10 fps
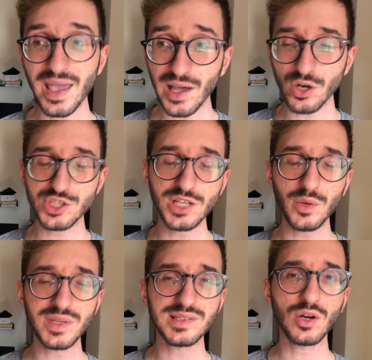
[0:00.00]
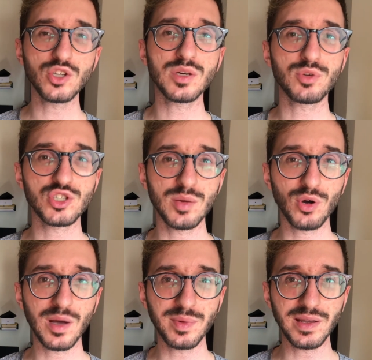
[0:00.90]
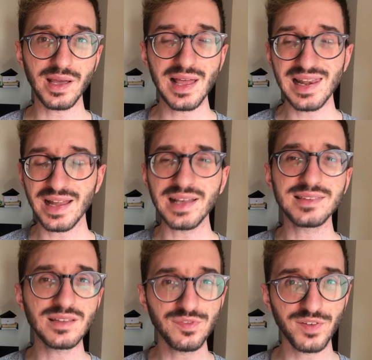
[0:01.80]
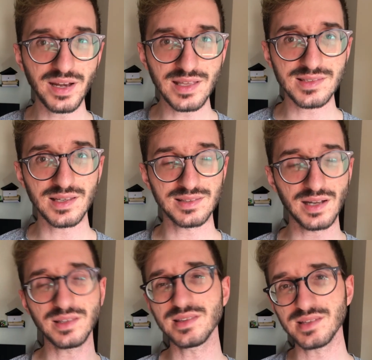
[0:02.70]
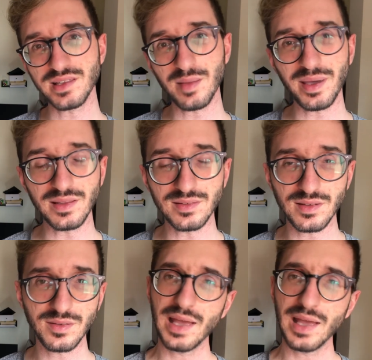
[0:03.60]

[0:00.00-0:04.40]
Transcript: E allora già da questa cosa possiamo capire la netta differenza tra gli insegnamenti.